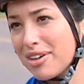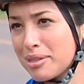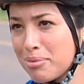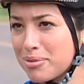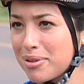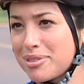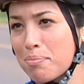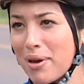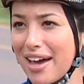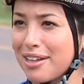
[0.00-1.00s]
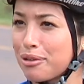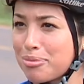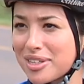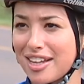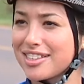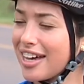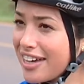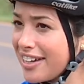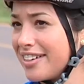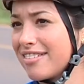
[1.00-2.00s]
é simplesmente você pegar a tua bicicleta e
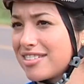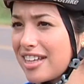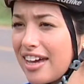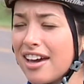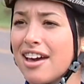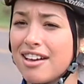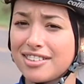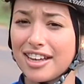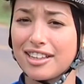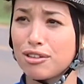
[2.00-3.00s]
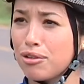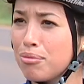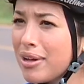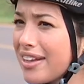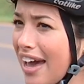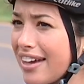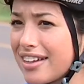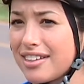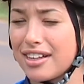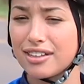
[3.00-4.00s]
sair. Você tem, tem que ter toda uma técnica,
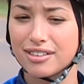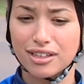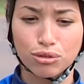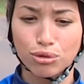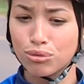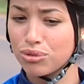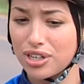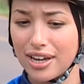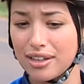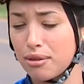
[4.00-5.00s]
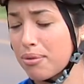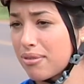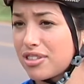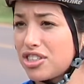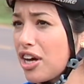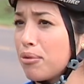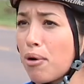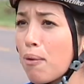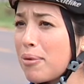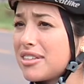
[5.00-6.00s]
tem que ter todo um jeito, porque você chega numa
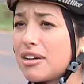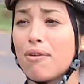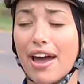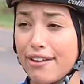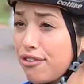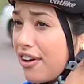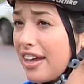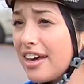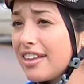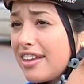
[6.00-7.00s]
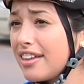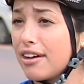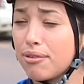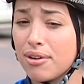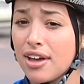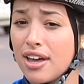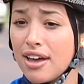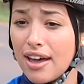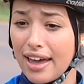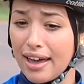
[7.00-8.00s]
competição, é diferente. Então,
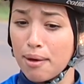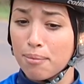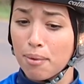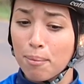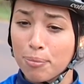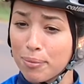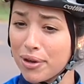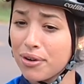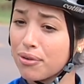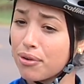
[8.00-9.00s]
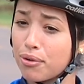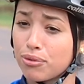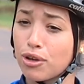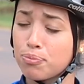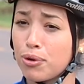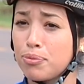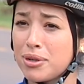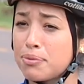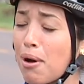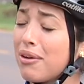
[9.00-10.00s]
é, primeiro, o nosso ponto
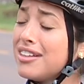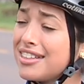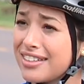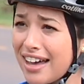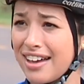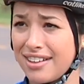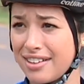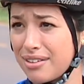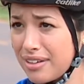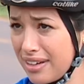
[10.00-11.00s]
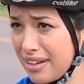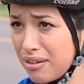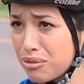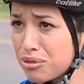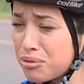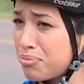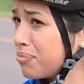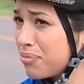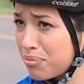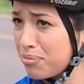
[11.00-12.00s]
principal é ensinar é, os
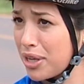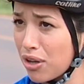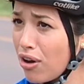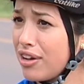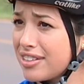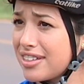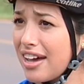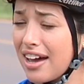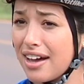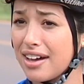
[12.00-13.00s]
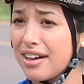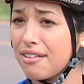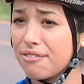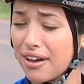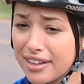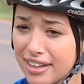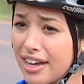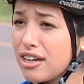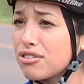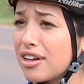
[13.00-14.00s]
menores né, a, a
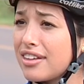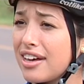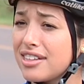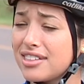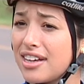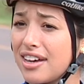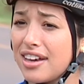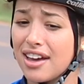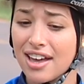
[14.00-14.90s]
ter isso, a ter esse,